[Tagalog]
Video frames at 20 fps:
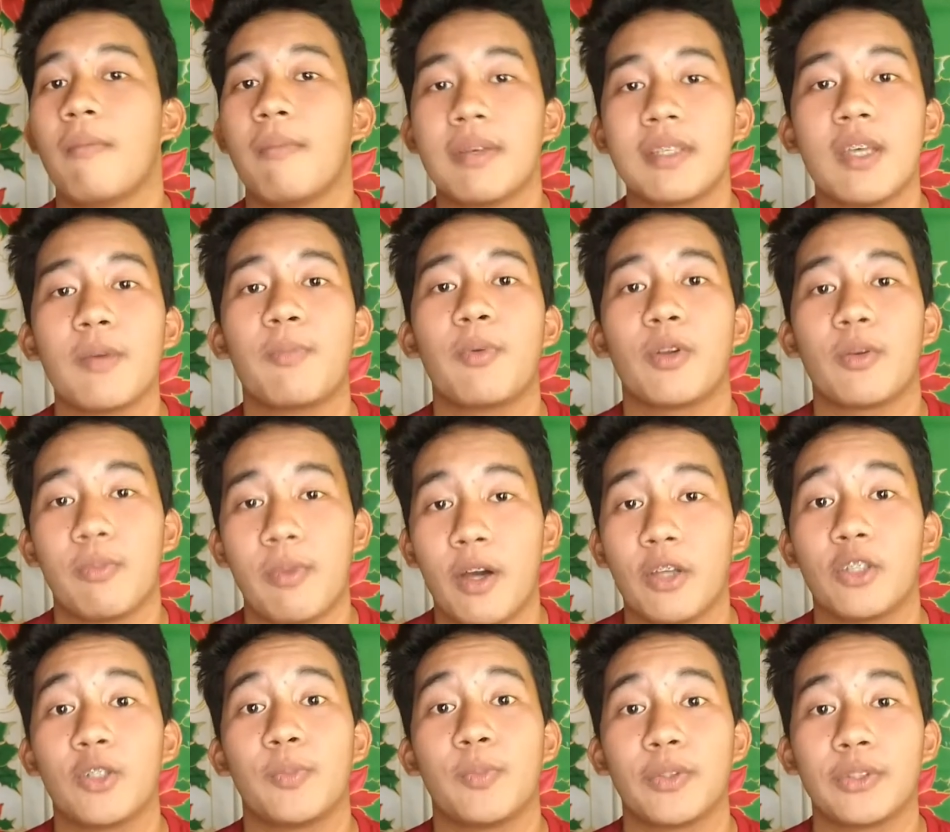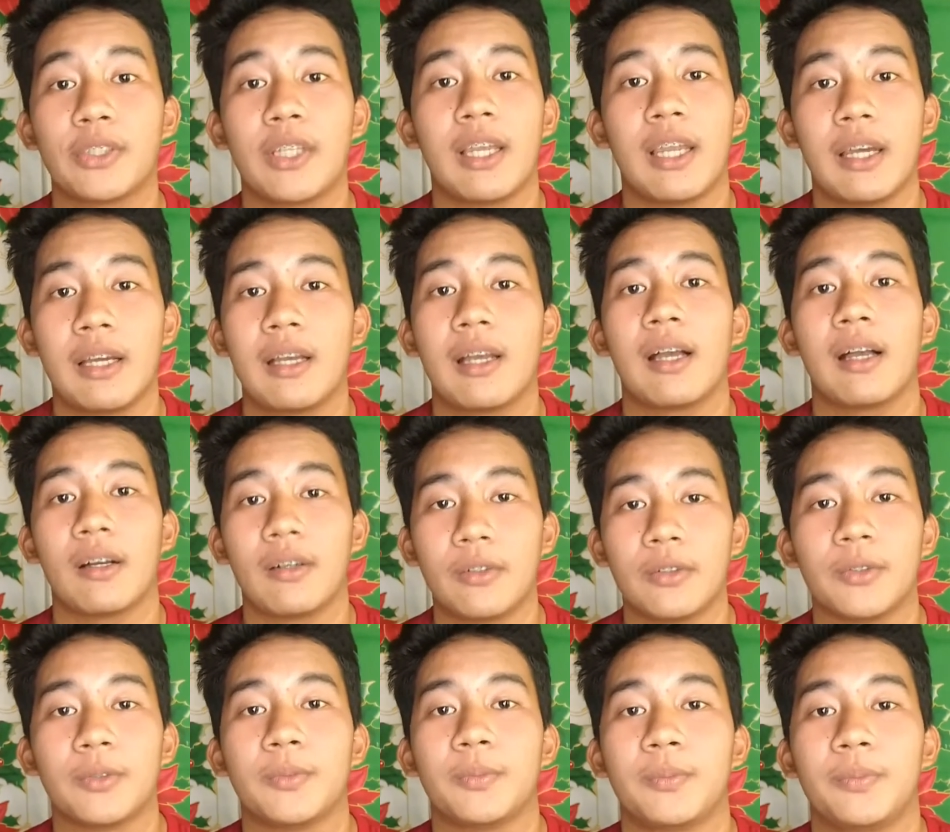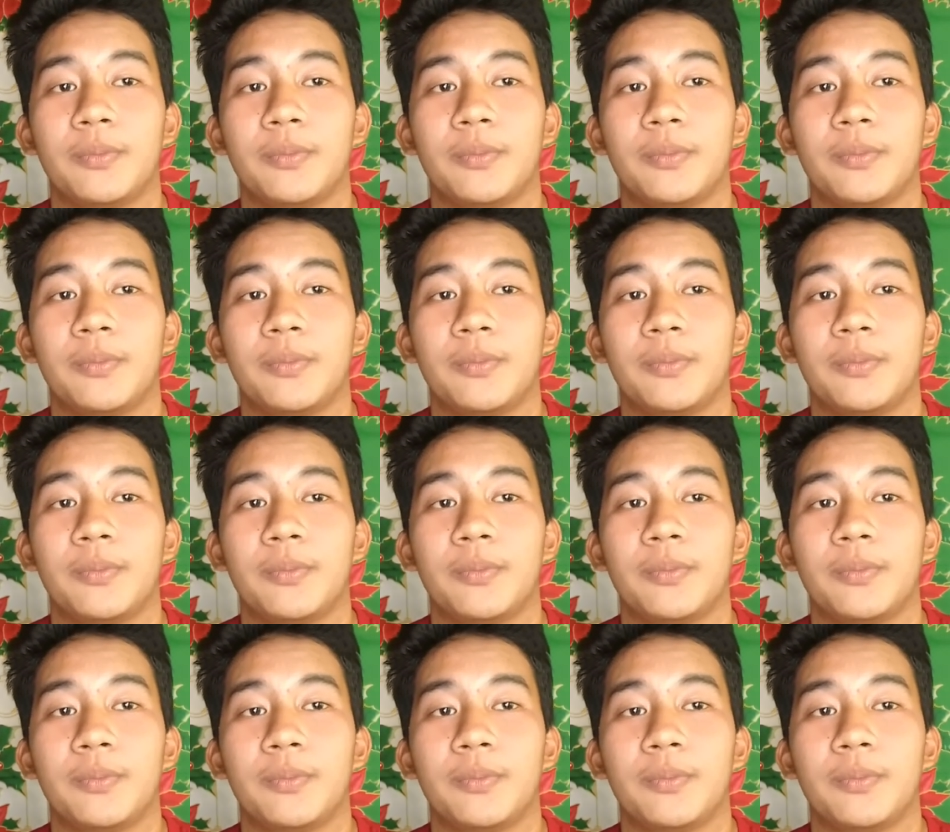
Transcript: Basta formado po talaga ako.